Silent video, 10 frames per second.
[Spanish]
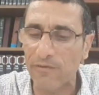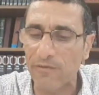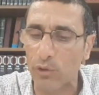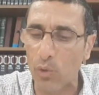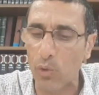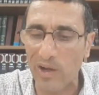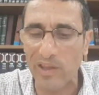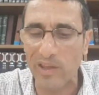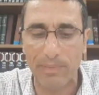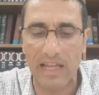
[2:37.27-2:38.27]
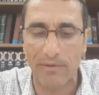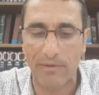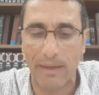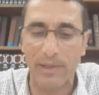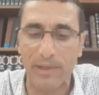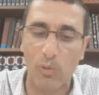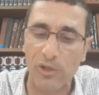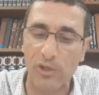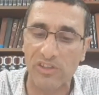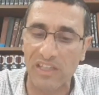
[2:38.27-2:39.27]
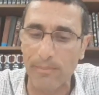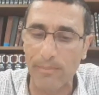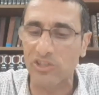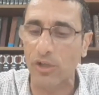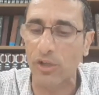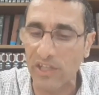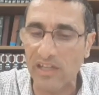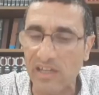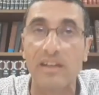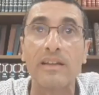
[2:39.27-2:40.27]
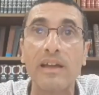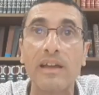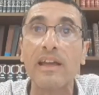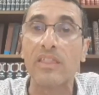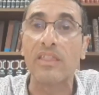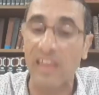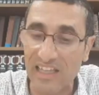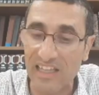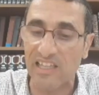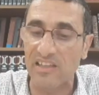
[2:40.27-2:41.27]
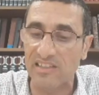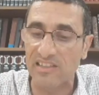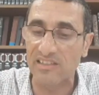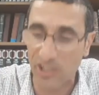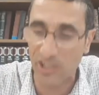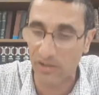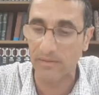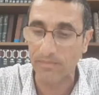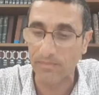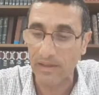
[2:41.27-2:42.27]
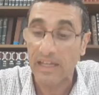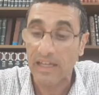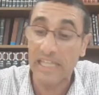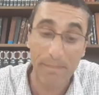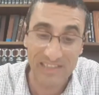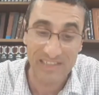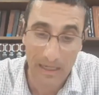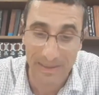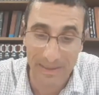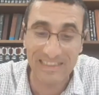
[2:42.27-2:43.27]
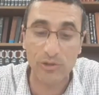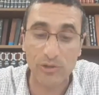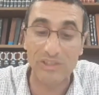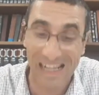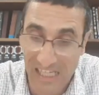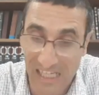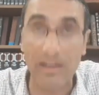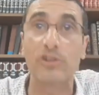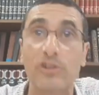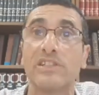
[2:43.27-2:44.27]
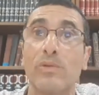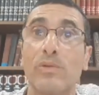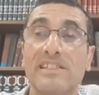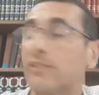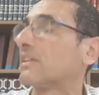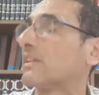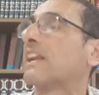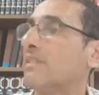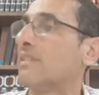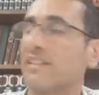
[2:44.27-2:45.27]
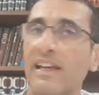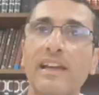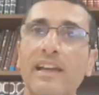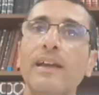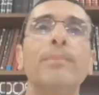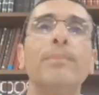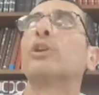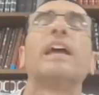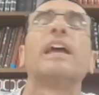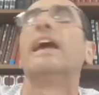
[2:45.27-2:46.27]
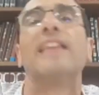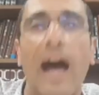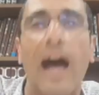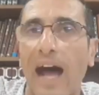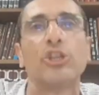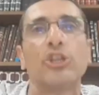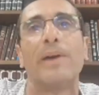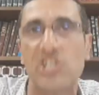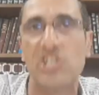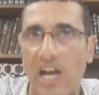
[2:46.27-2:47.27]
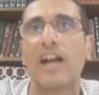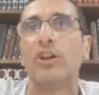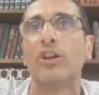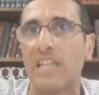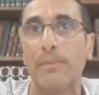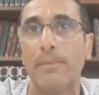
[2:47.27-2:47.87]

juego de palabras, pero cuando entendemos el origen de esta distinción y especialmente sus terribles consecuencias, o sea, el Rab dice, ¿por qué tanto machaco el tema?